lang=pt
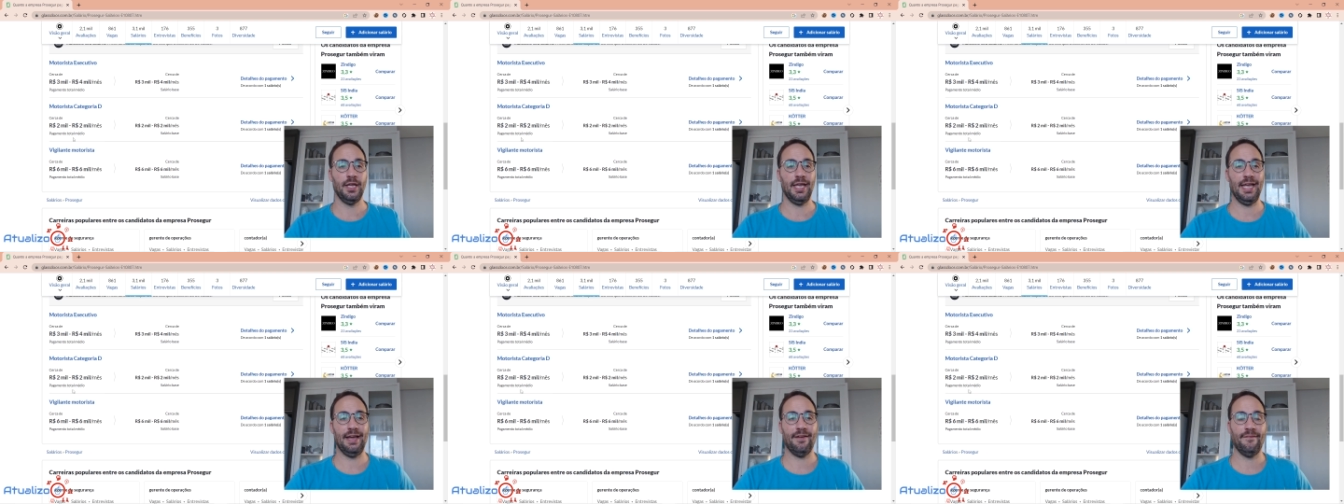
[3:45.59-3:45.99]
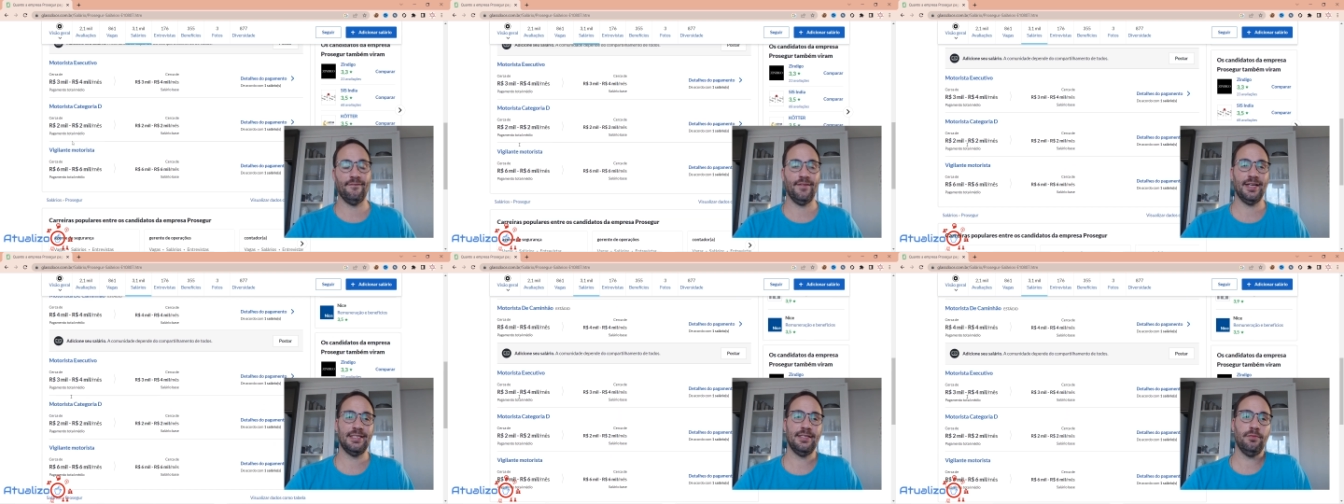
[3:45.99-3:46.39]
É,
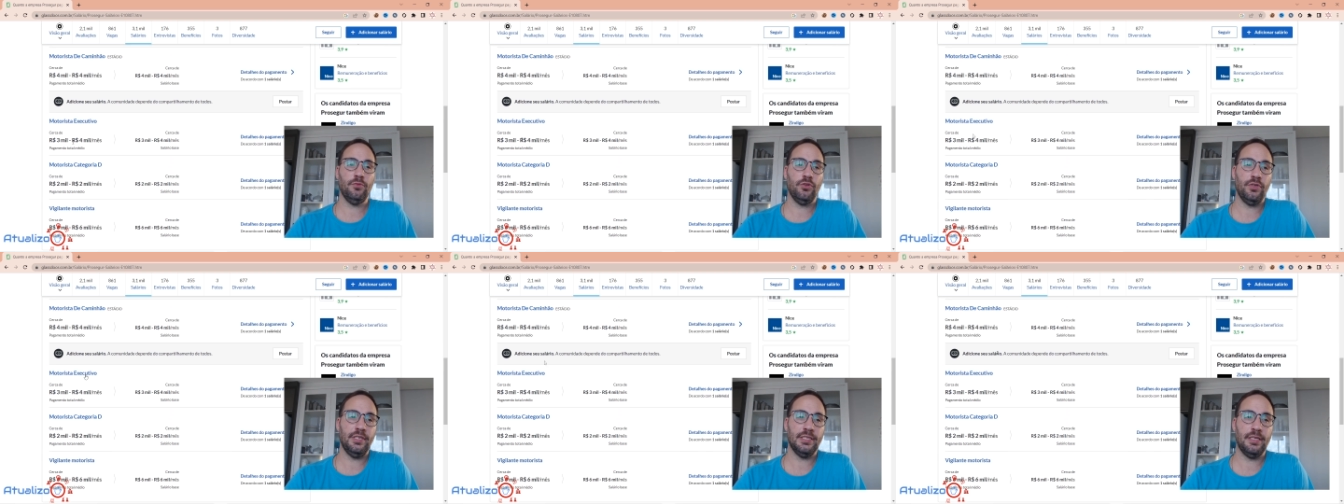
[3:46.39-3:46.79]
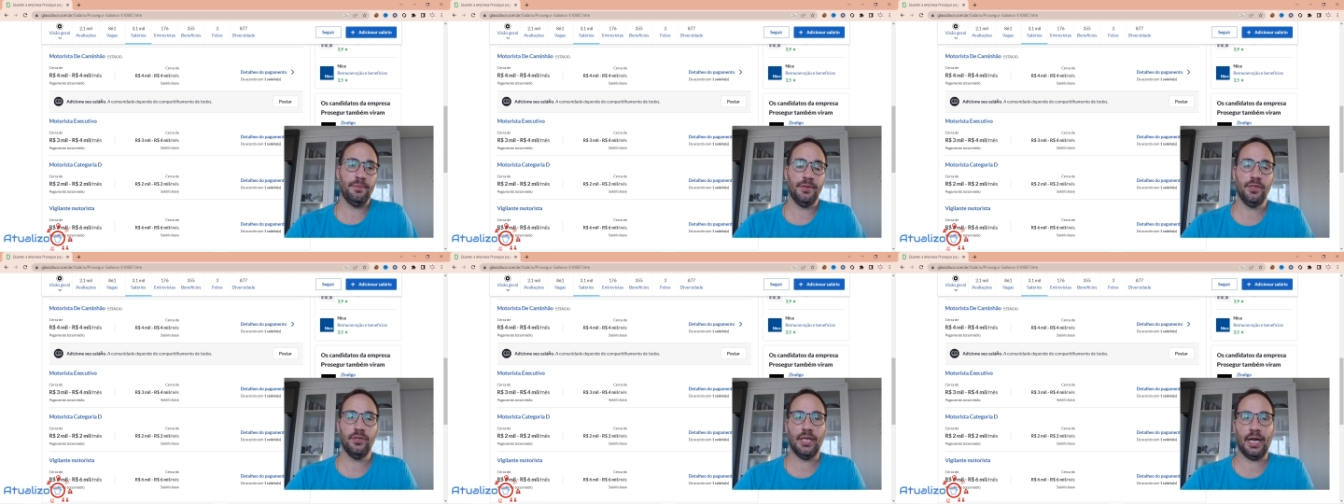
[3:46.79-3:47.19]
vai ser motorista
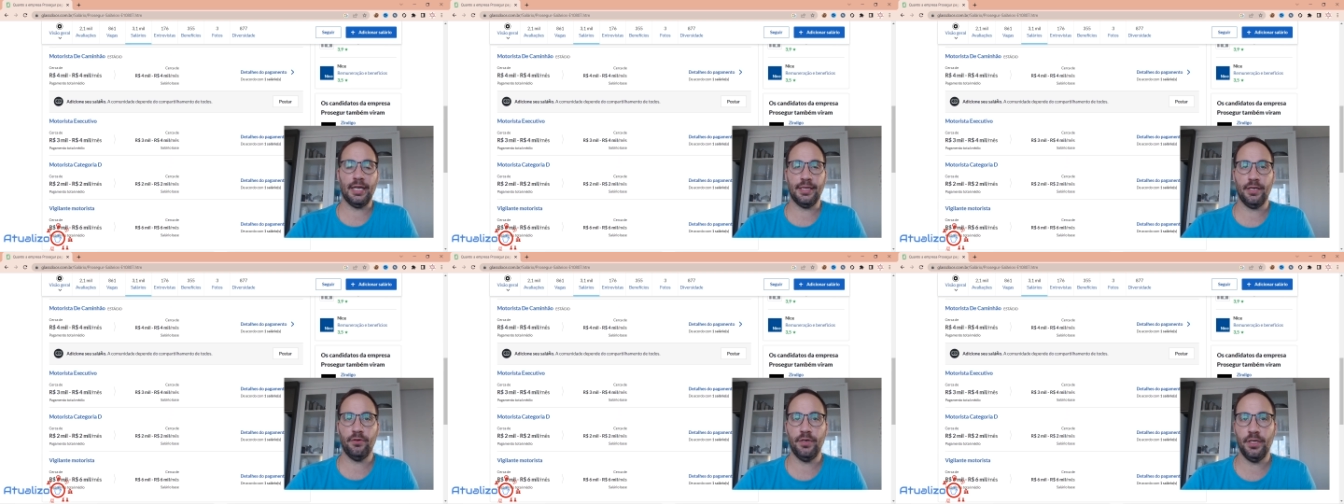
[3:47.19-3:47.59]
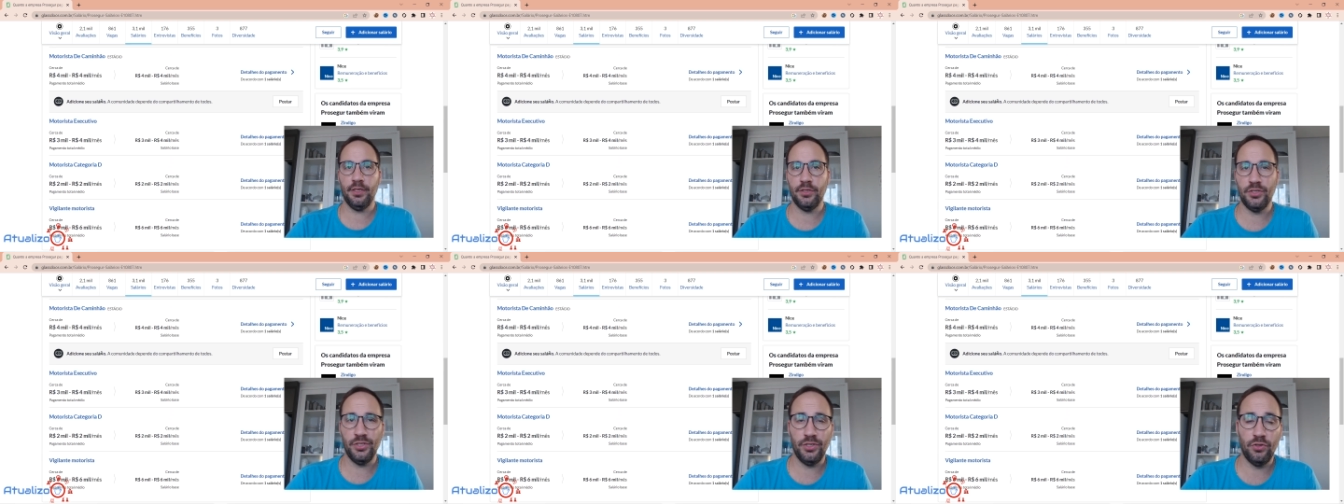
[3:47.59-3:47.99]
dependendo da categoria
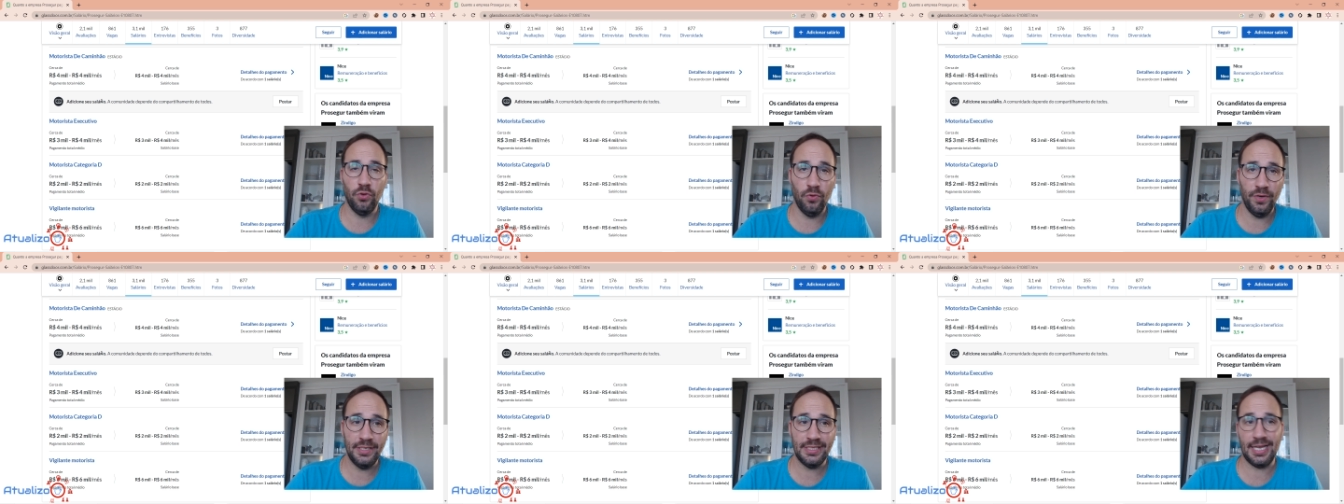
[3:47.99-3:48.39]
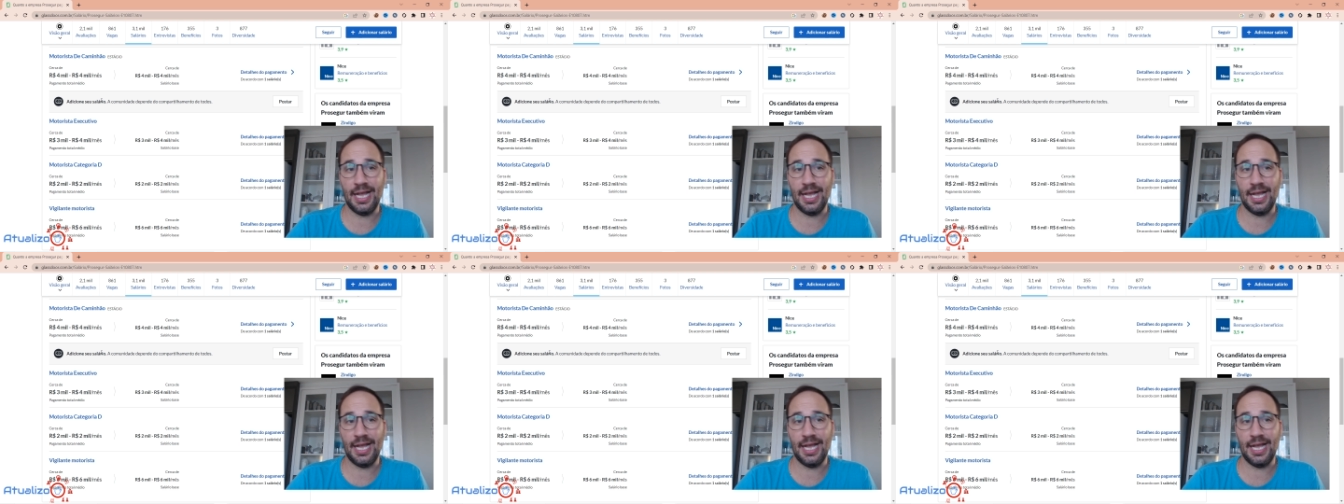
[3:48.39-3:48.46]
de 2